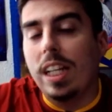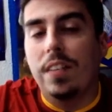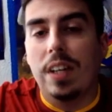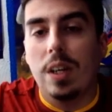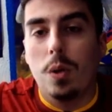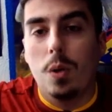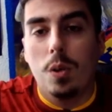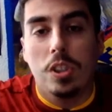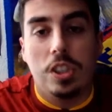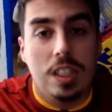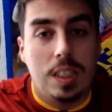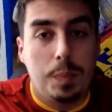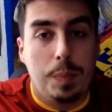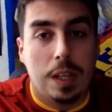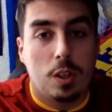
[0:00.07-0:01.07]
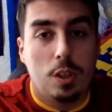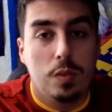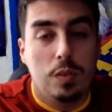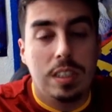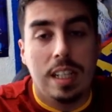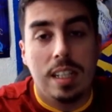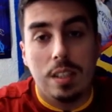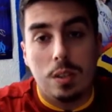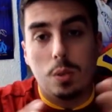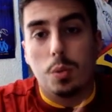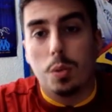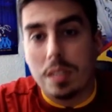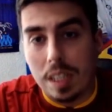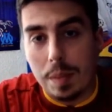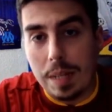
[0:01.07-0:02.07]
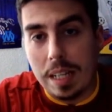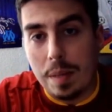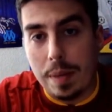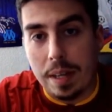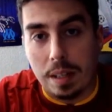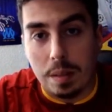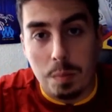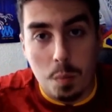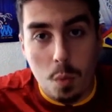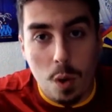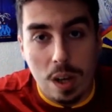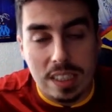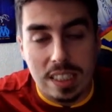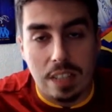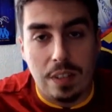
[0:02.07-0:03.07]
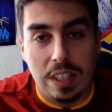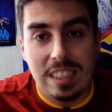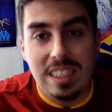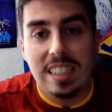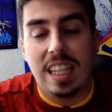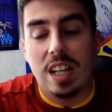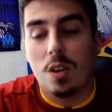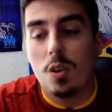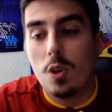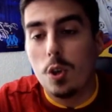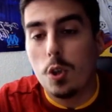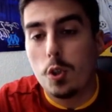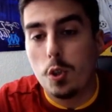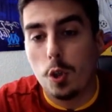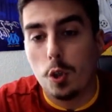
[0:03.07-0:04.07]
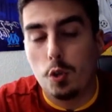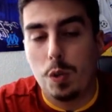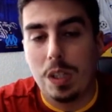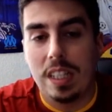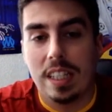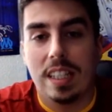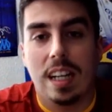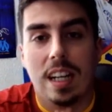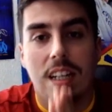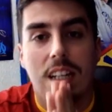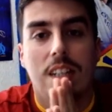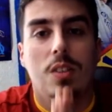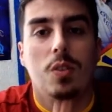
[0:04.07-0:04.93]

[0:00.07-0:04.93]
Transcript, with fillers: les frérots, j'espère que vous allez tous très bien les mecs, moi ça va nickel, aujourd'hui les gars,